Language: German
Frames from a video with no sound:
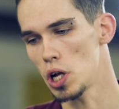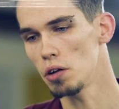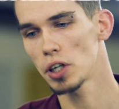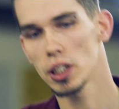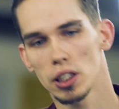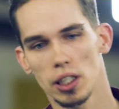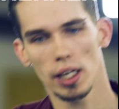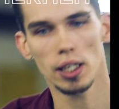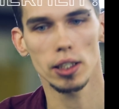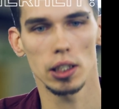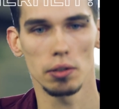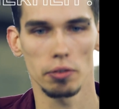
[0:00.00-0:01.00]
Schnellfahren ist
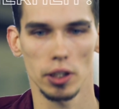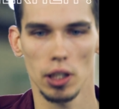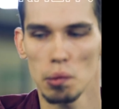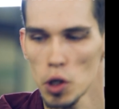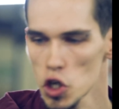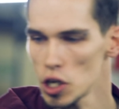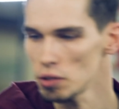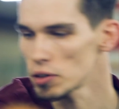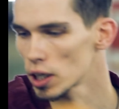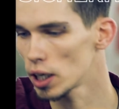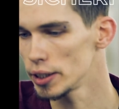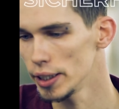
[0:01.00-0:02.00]
relativ. Ich sage immer,
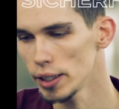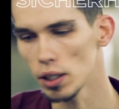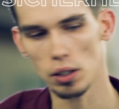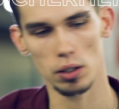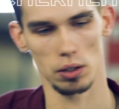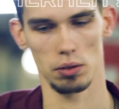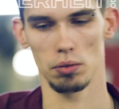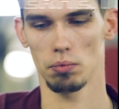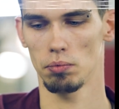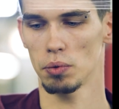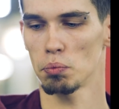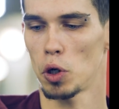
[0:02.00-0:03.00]
Schnellfahren kann jeder.
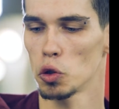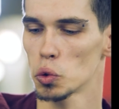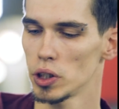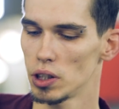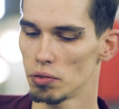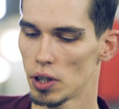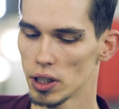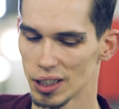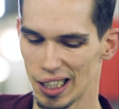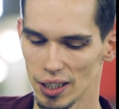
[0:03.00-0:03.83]
Mit dem Auto richtig fahren ist